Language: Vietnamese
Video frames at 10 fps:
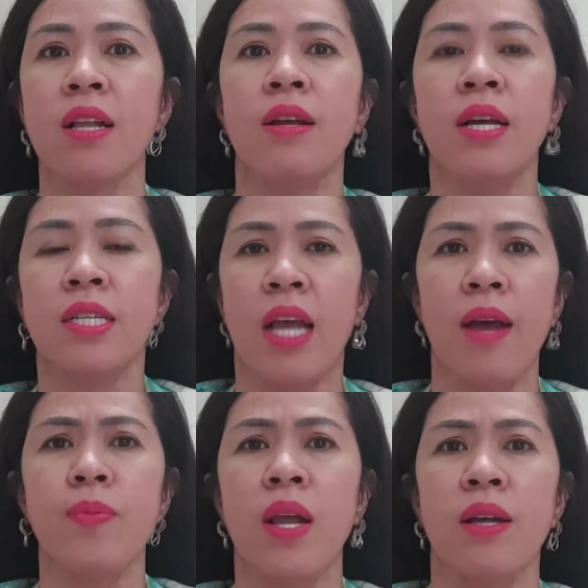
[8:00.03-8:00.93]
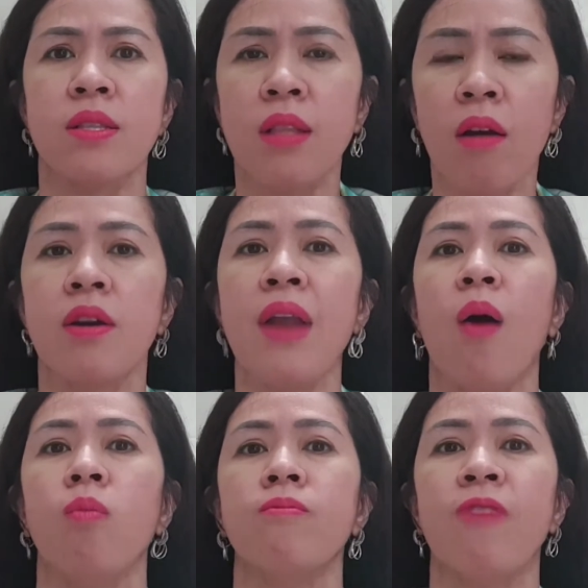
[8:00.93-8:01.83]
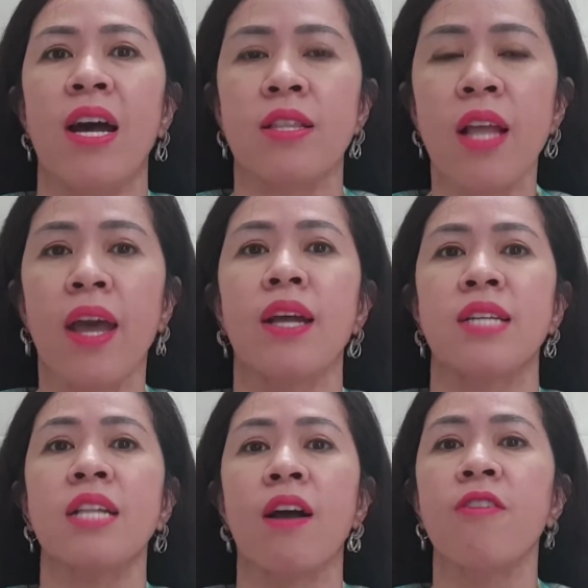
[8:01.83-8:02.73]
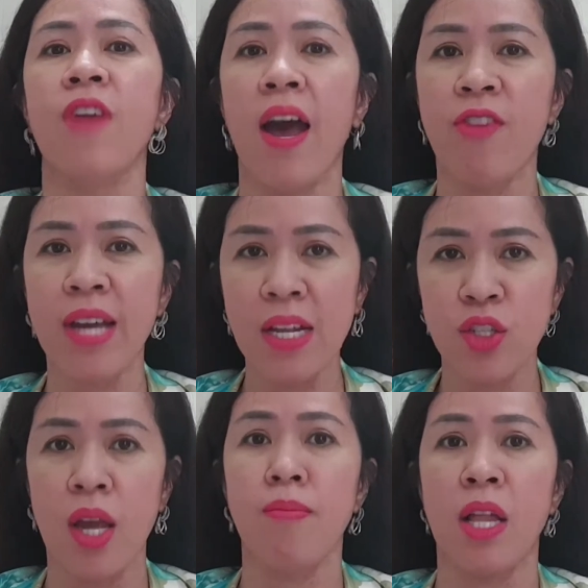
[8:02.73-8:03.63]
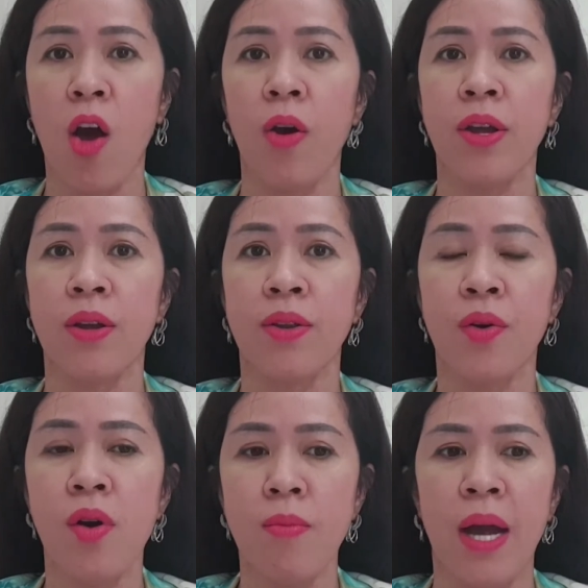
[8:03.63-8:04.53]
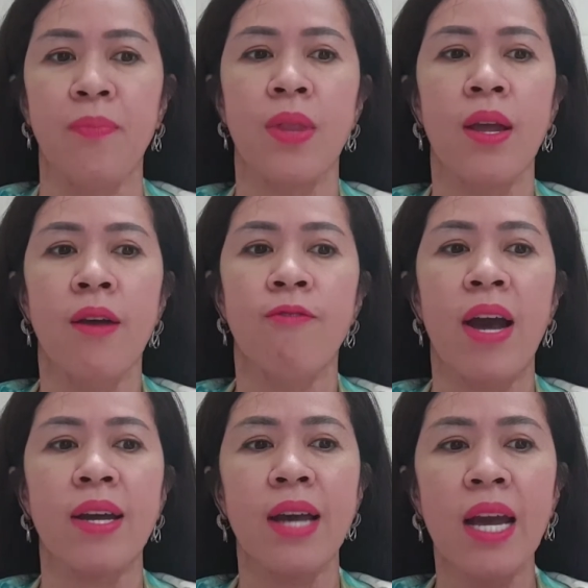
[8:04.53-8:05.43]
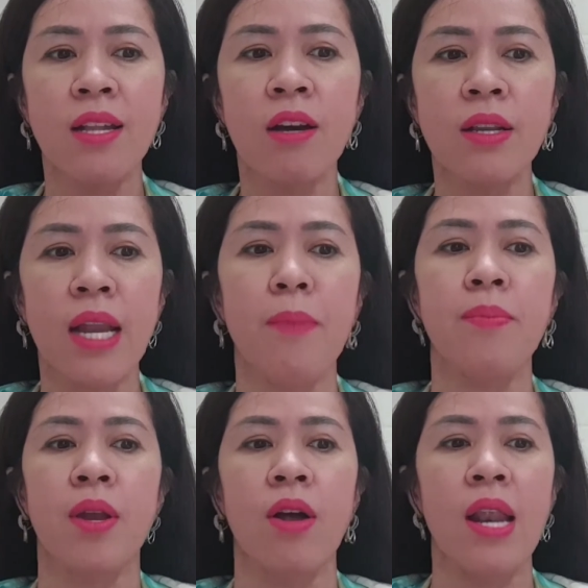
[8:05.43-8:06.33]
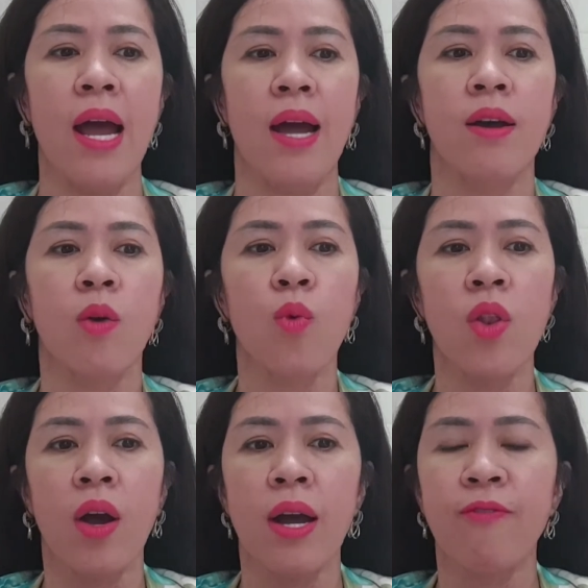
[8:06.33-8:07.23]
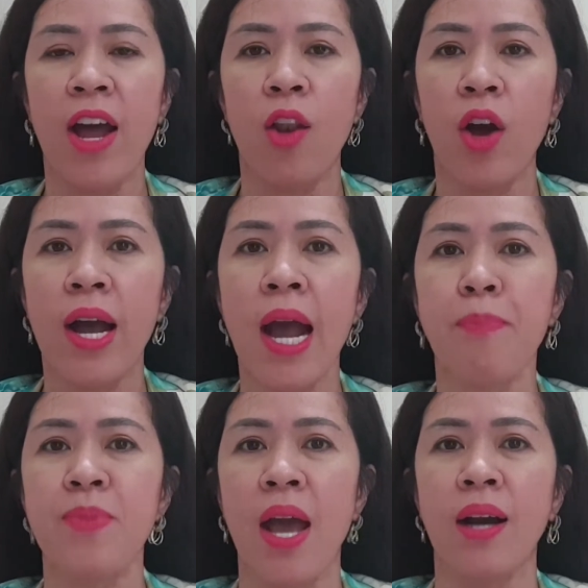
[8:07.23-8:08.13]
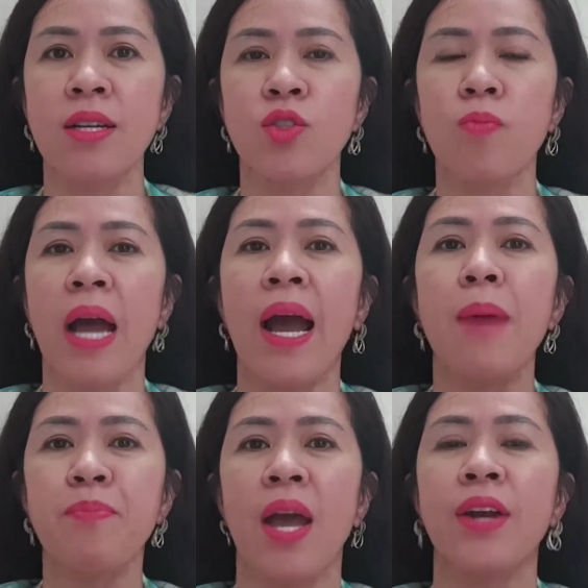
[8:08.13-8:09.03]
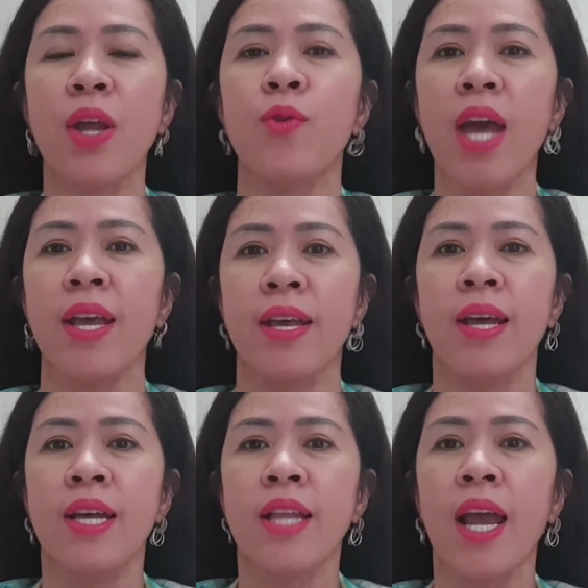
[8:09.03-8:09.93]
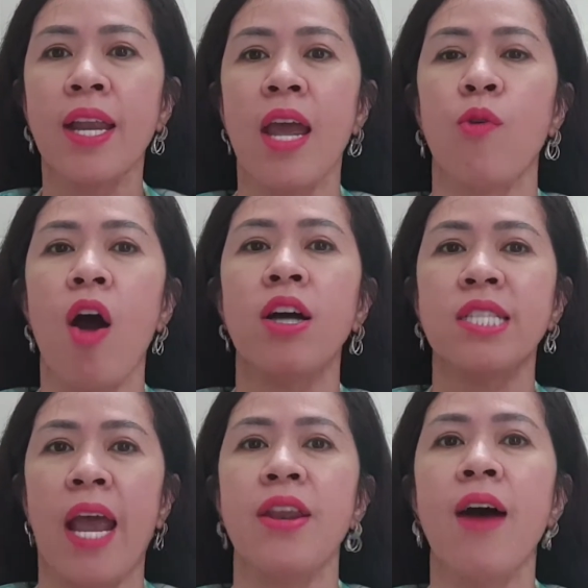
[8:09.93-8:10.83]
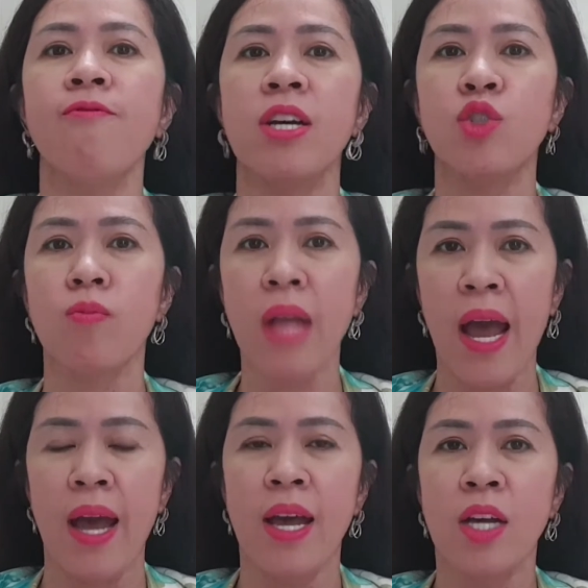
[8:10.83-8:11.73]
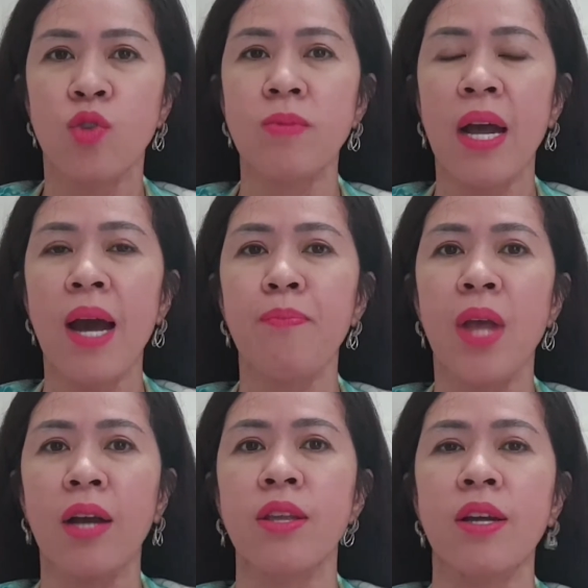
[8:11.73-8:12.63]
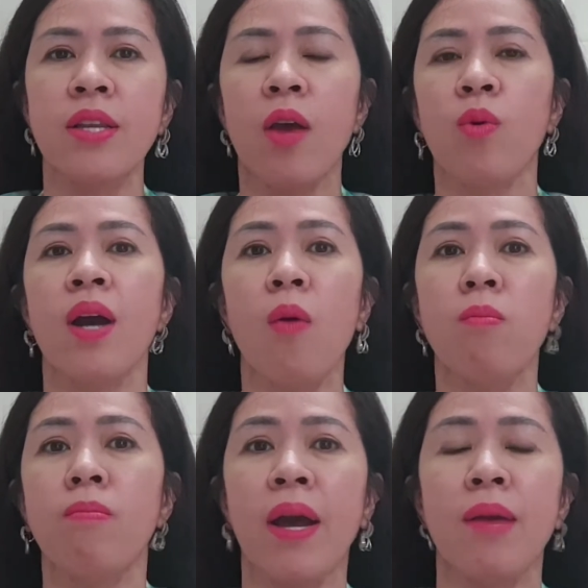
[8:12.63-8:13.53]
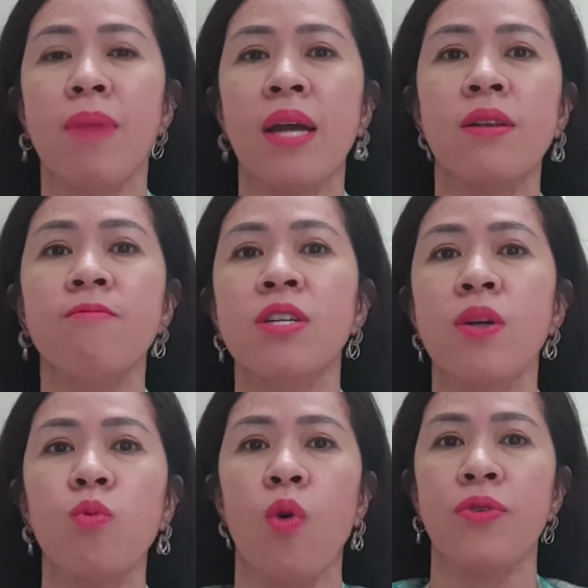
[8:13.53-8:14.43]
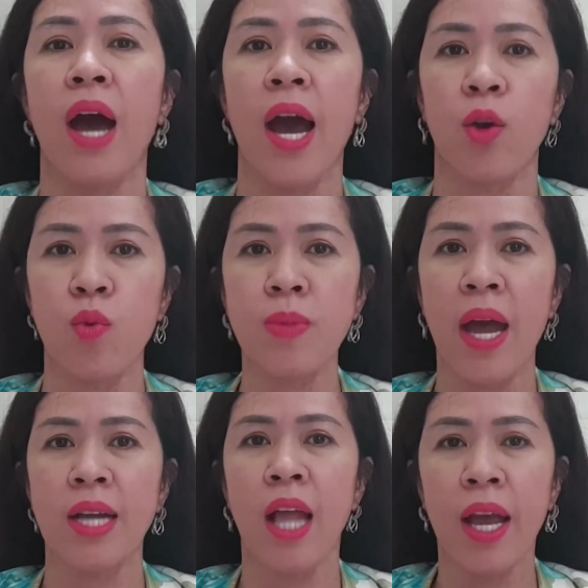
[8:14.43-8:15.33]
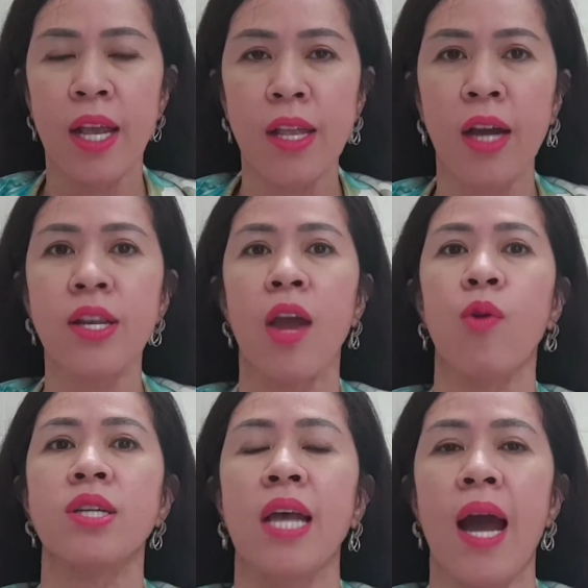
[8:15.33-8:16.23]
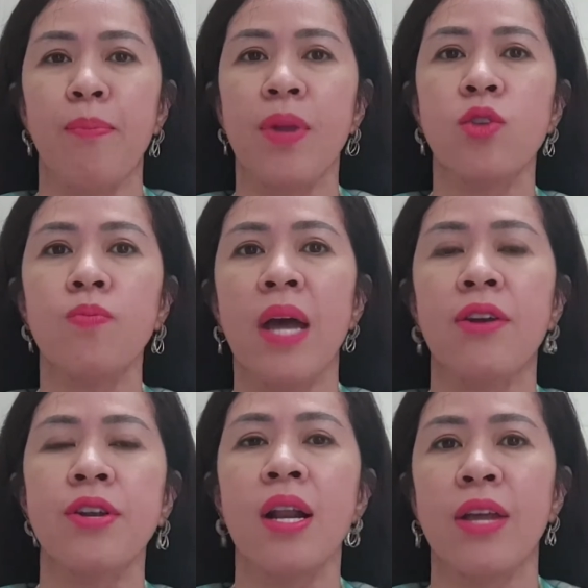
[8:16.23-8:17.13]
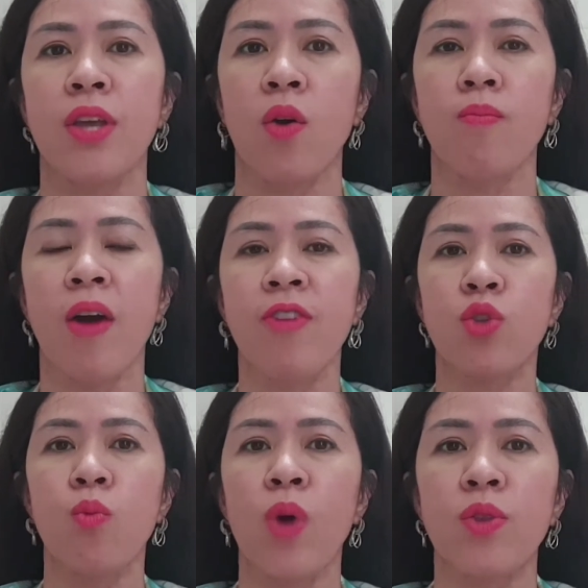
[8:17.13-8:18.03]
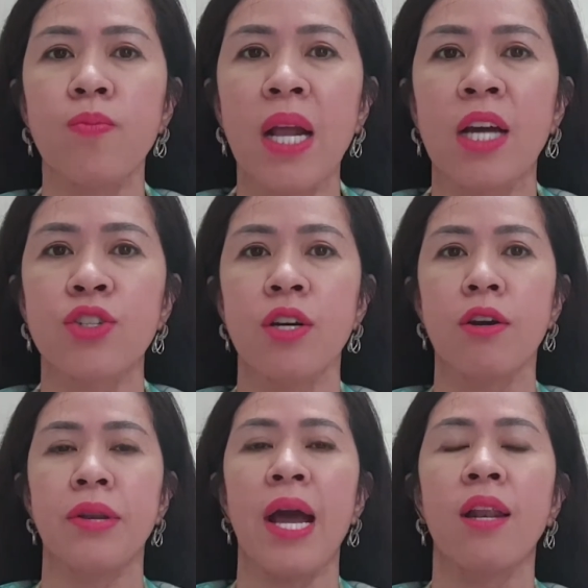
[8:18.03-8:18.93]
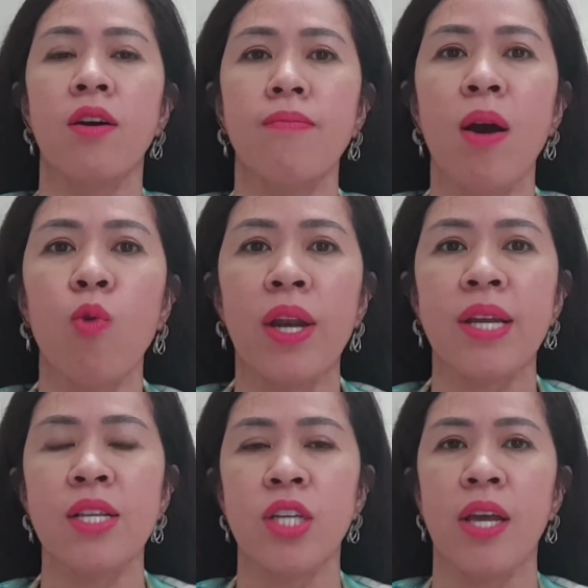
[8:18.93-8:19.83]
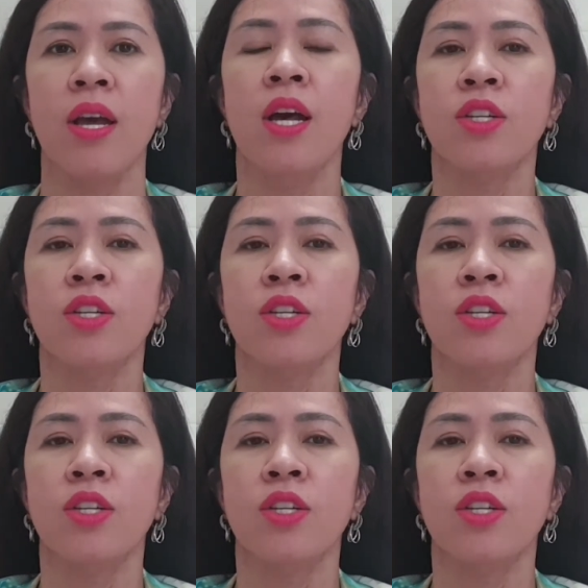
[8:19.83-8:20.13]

sẽ sẽ à, tự động và tiền sẽ tự về với các anh chị mà thôi đúng không ạ và cái thứ năm nữa là quy luật về luật hấp dẫn chúng ta hấp dẫn điều gì thì điều đó sẽ đến với chúng ta chúng ta hấp dẫn những điều không may mắn đến với trong cuộc đời của chúng ta thì những điều đó sẽ ập đến chúng ta rất là nhiều bởi vì chung quanh chúng ta là trường năng lượng bao quanh các anh chị